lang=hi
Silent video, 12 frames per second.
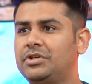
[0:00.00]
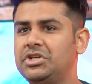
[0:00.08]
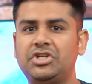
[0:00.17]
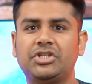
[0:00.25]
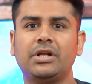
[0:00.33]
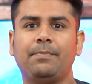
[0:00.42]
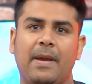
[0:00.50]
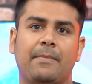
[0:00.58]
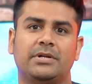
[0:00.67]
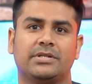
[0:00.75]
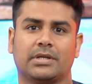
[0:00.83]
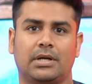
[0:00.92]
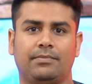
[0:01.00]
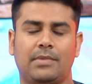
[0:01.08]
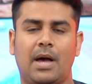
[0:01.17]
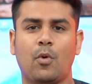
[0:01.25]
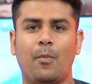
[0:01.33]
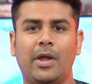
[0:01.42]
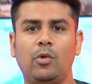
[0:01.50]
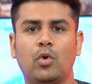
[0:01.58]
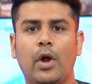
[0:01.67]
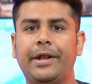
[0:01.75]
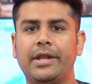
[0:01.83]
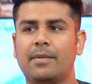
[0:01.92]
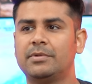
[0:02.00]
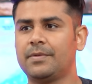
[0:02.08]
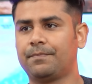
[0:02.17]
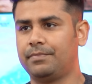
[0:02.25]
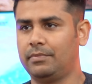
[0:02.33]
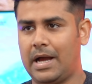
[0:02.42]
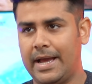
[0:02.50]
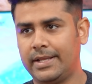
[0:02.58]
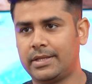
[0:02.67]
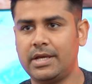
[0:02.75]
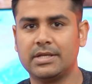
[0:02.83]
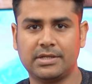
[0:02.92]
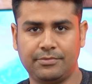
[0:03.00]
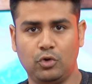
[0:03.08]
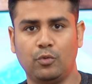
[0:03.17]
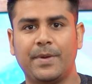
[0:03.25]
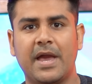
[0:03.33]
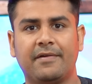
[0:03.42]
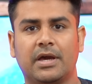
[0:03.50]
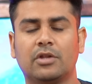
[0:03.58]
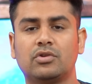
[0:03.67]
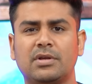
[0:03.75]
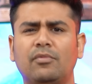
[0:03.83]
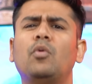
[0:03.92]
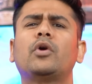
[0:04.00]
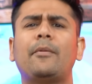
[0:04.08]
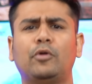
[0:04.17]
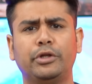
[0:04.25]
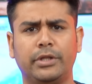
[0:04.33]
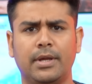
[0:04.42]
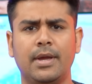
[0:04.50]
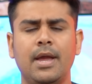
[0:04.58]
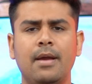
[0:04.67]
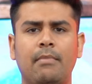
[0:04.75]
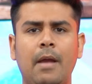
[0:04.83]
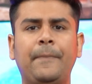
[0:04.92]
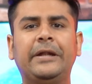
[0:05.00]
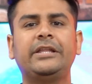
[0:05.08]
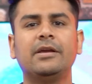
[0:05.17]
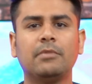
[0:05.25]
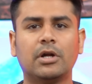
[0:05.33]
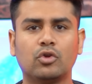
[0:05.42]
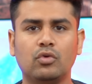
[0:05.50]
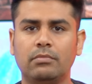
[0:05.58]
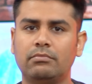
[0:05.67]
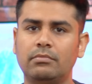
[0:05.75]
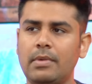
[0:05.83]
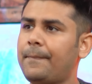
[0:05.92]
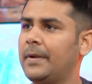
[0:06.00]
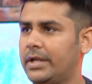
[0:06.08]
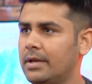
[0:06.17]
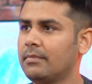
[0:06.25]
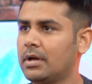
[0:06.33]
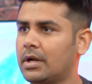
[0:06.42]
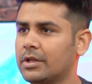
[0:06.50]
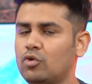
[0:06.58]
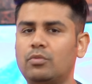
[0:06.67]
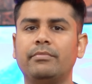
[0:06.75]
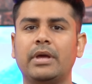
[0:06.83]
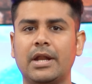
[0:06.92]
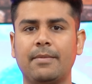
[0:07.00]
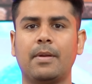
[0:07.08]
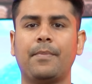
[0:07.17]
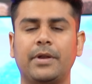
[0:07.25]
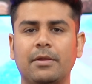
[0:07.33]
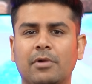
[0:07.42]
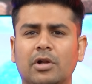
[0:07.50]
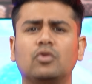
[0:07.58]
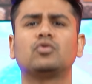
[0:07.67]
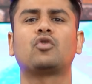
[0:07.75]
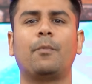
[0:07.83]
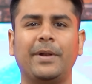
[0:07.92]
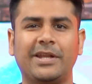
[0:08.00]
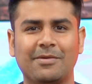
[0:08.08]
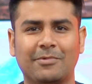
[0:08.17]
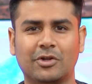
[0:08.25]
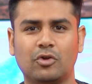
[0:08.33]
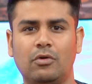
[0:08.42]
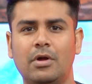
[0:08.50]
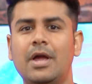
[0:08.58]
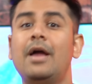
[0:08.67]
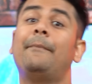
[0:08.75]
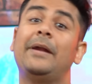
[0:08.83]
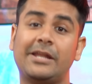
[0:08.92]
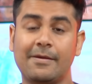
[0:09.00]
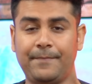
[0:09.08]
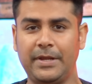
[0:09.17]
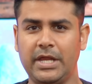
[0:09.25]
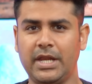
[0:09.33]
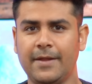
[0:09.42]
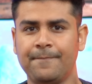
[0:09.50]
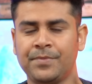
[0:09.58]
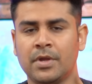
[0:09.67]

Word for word: डिजिटल पेमेंट्स का आपको मालूम होगा इंडिया में जब आए थे ये सब यूपीआई वगैरह तो सब लोग क्या बोलते थे भाई पेटीएम कर दो मैं पेटीएम कर दो मेरे नंबर पेटीएम कर दो उसको पेटीएम कर दो पेटीएम पे ले ले